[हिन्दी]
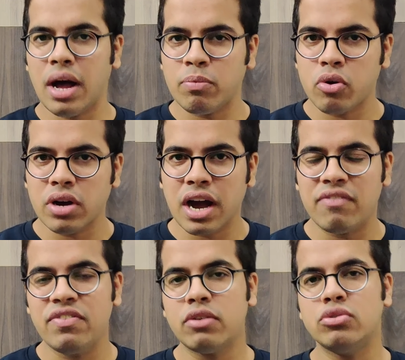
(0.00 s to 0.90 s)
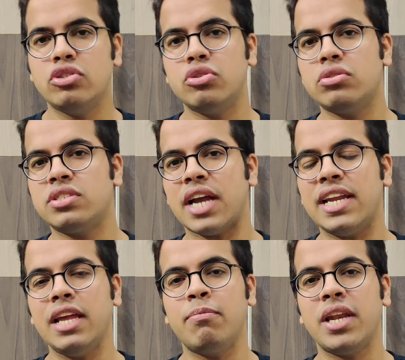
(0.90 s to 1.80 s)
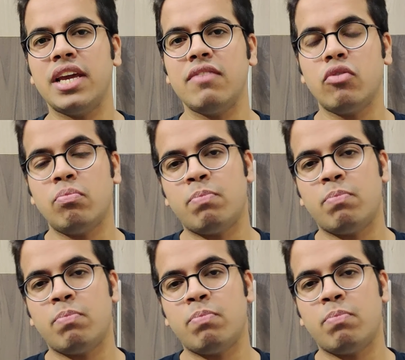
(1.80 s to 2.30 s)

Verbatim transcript: आपको काफ़ी कुछ जो स्टाइलिंग मिलेगी वो